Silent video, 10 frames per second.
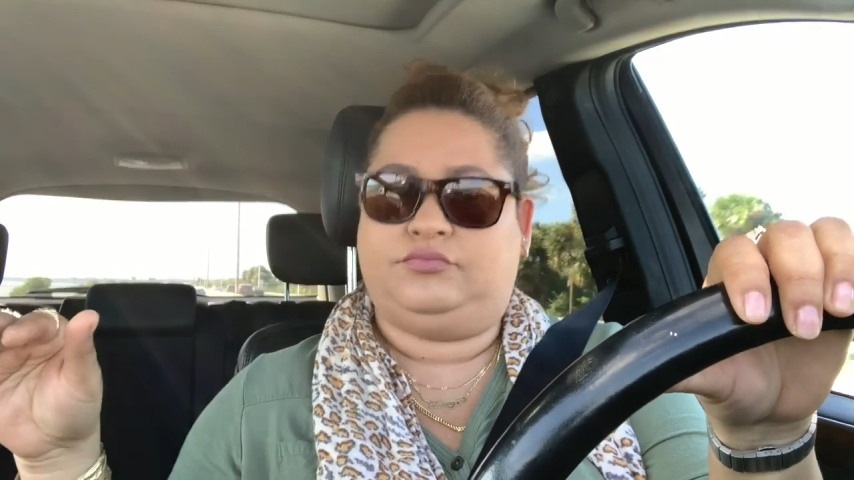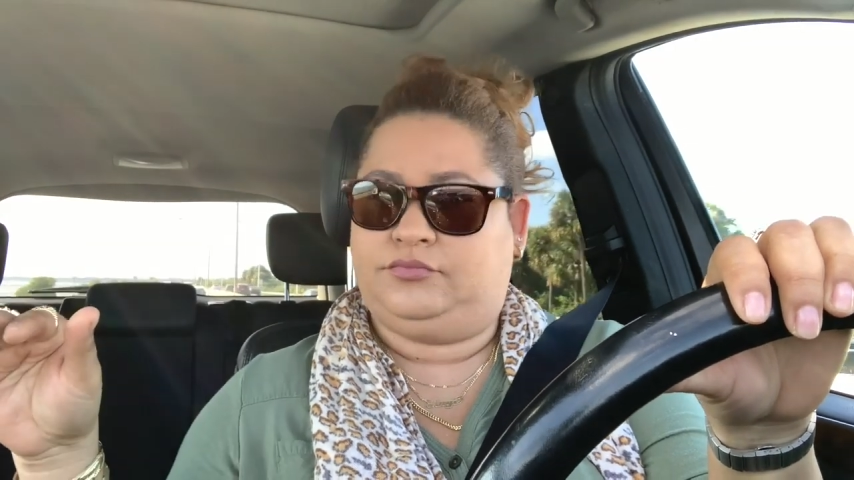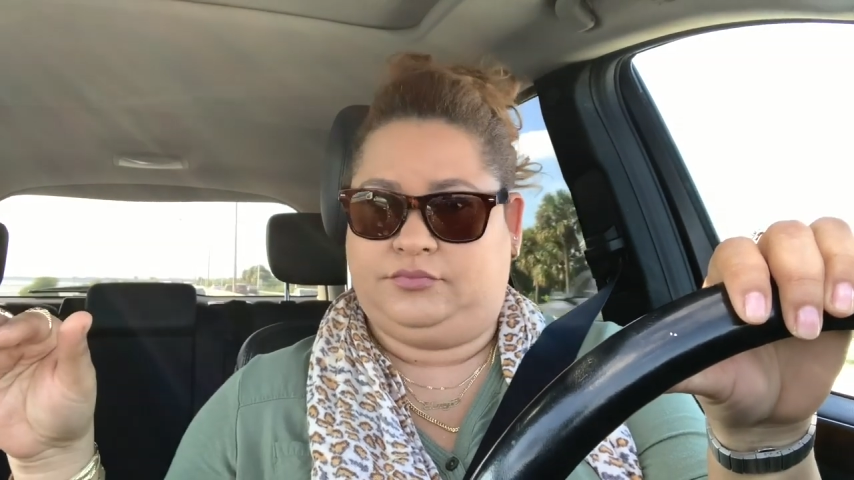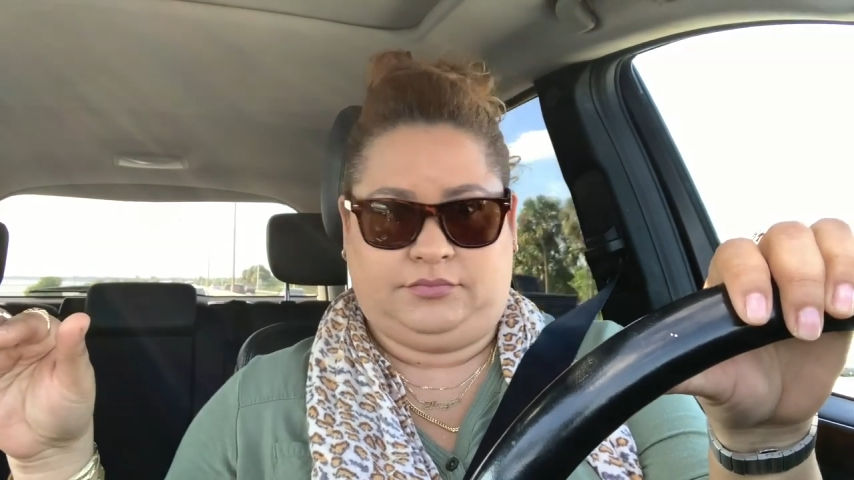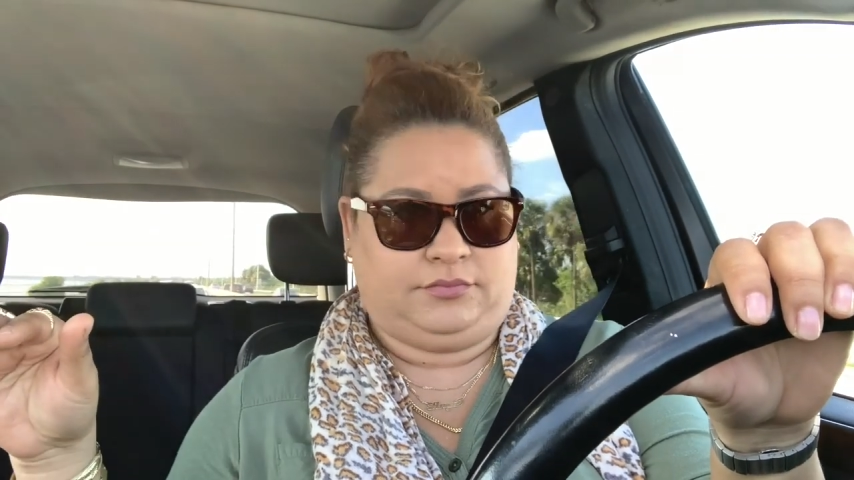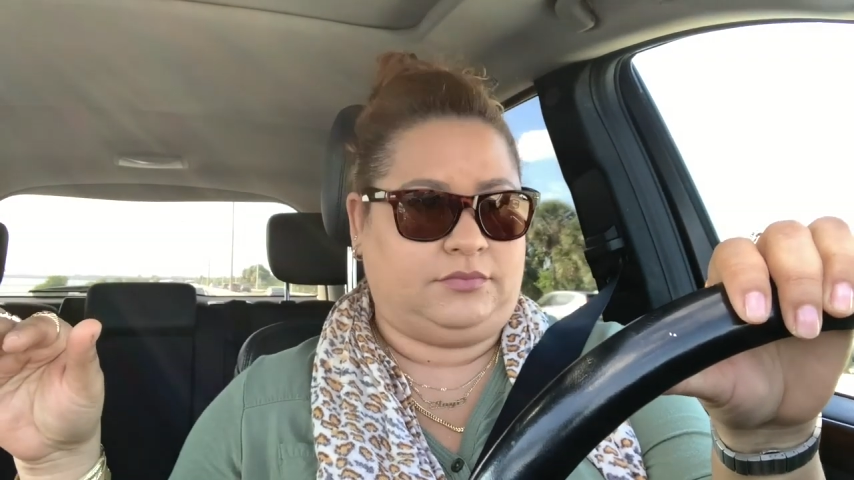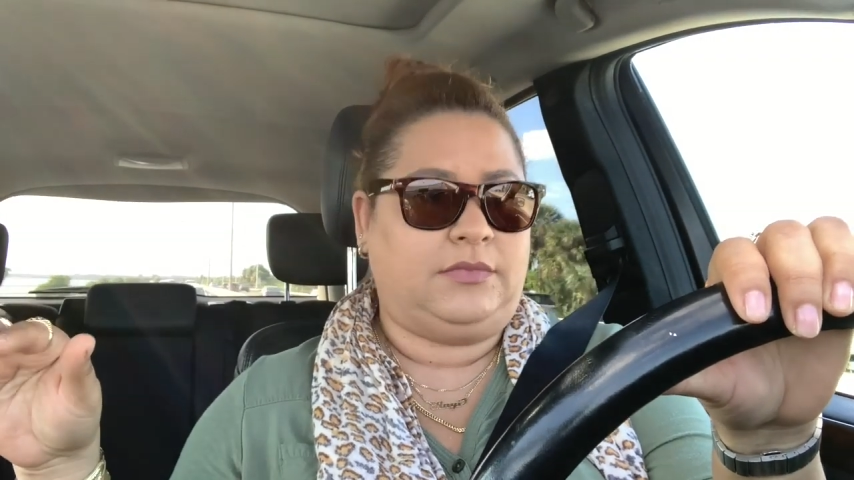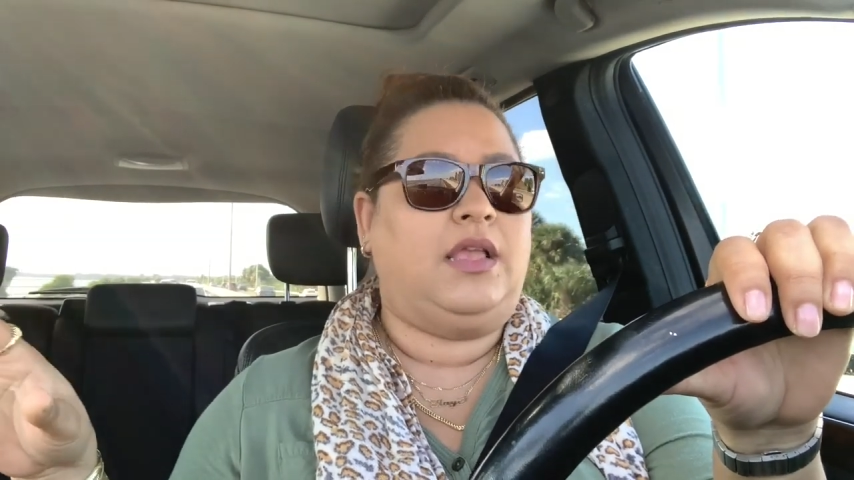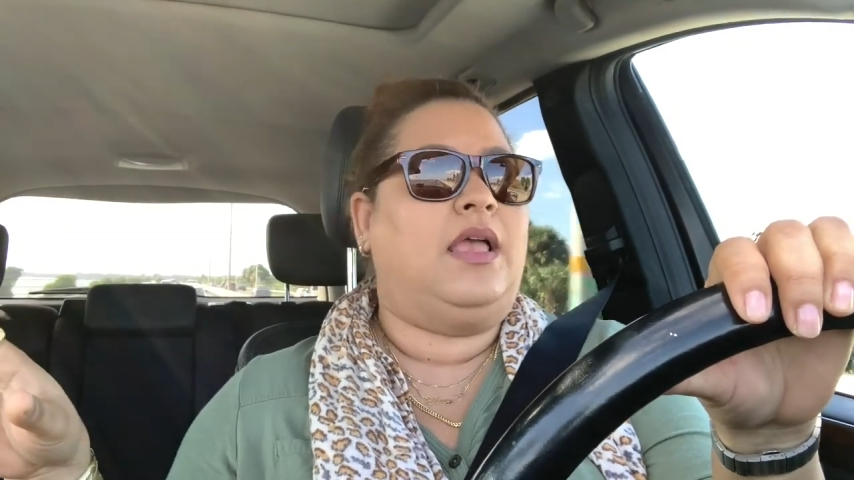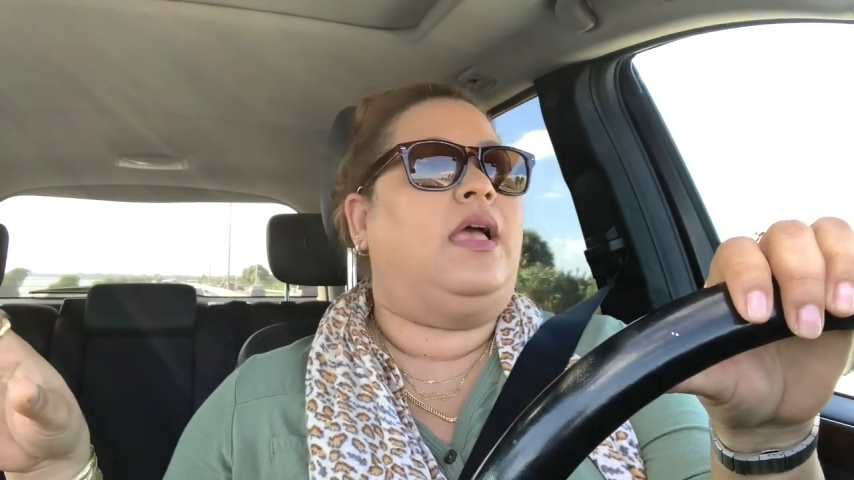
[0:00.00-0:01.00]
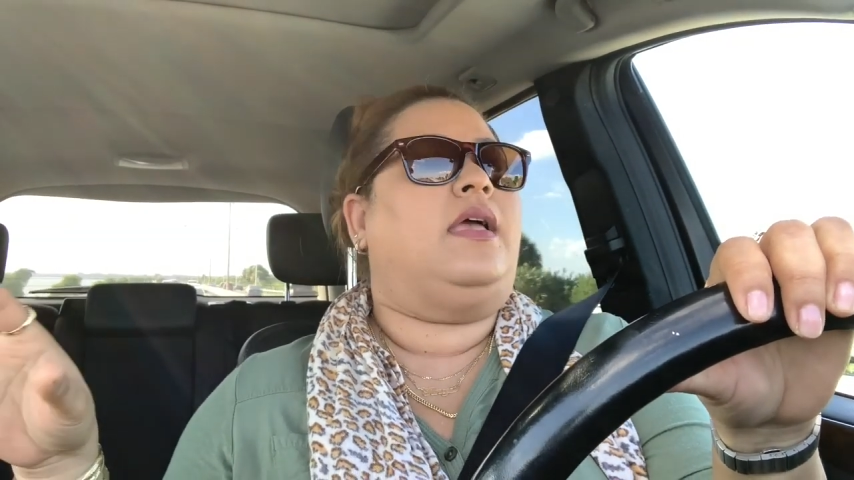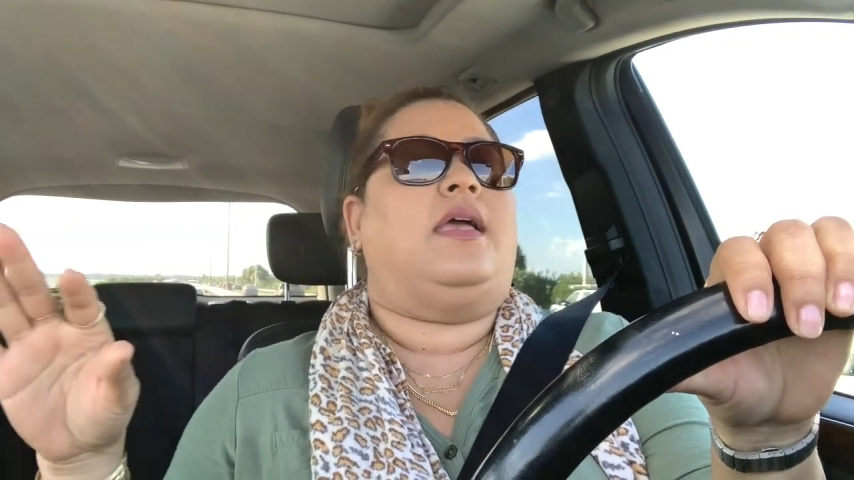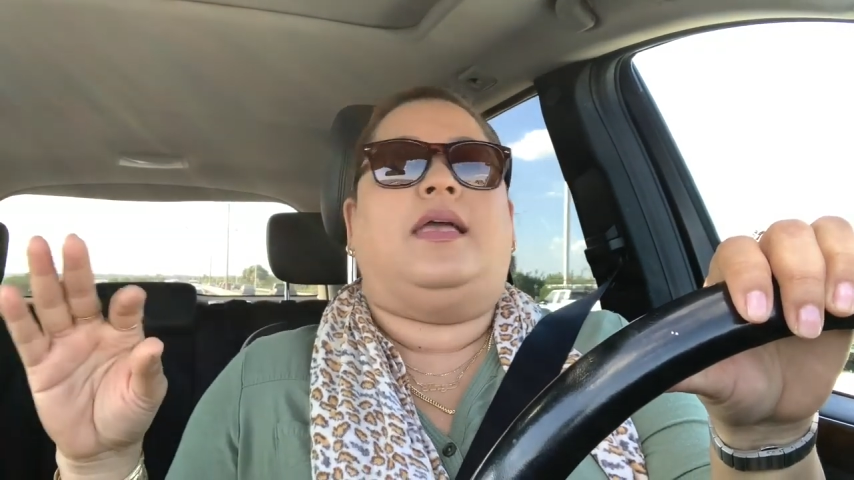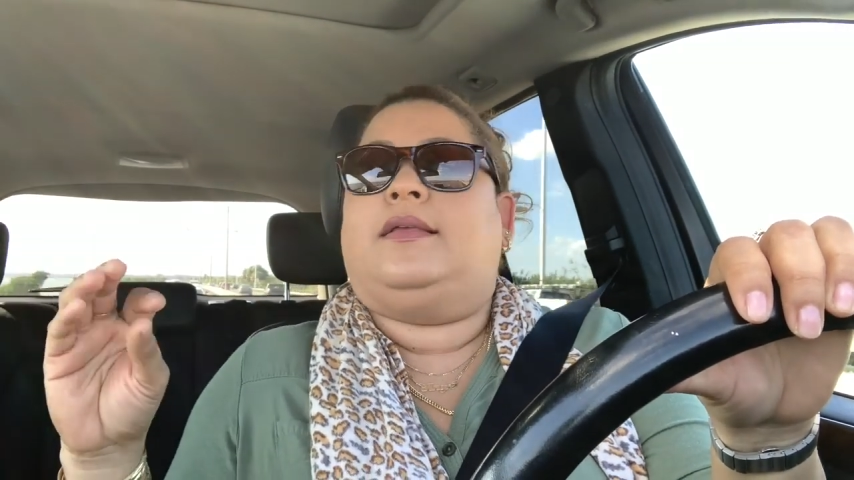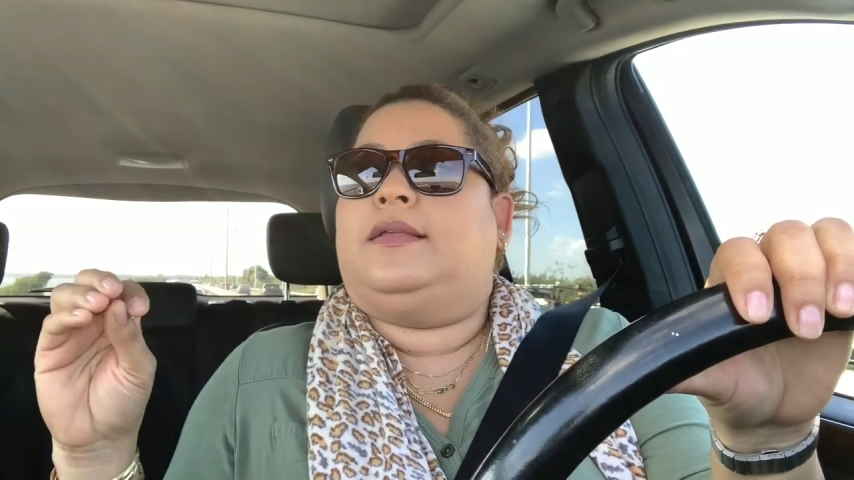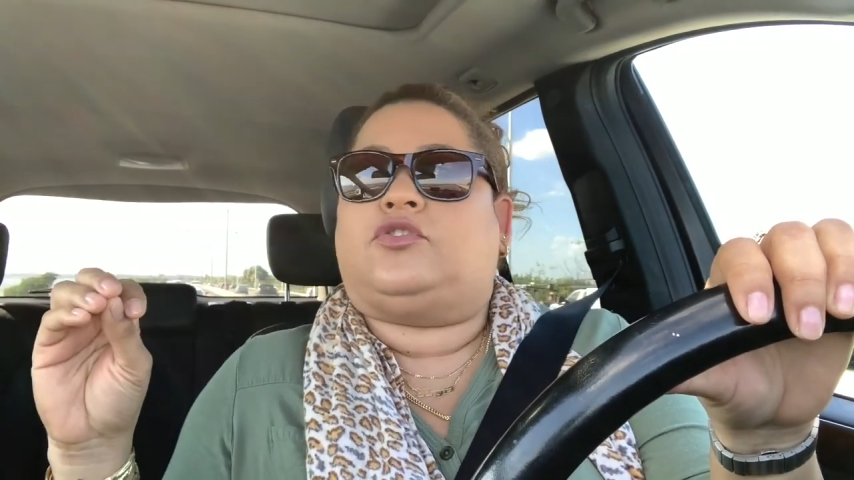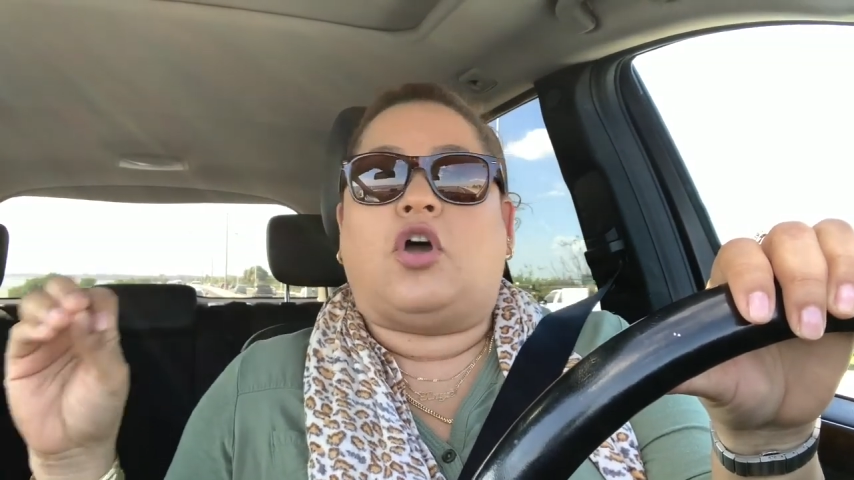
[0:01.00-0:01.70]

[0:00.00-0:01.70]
mm,